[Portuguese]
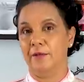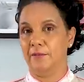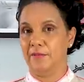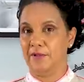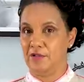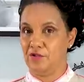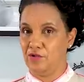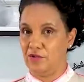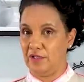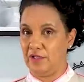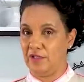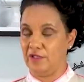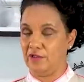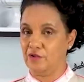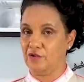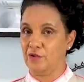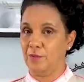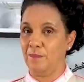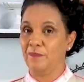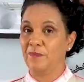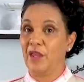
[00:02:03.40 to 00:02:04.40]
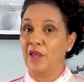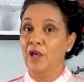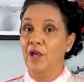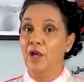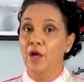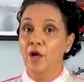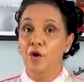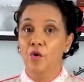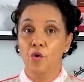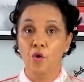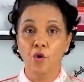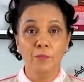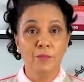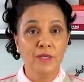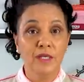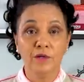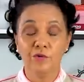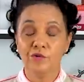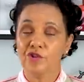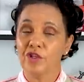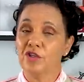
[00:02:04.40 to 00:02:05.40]
impressionante.
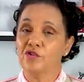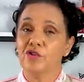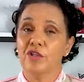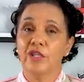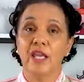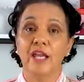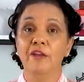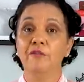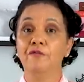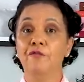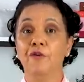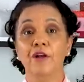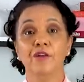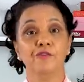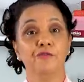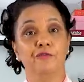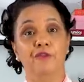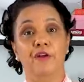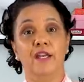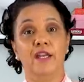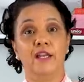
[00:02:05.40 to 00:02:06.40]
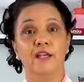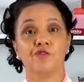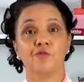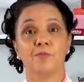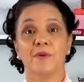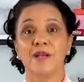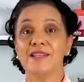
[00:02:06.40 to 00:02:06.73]
Comigo, gente, nem foi diferente.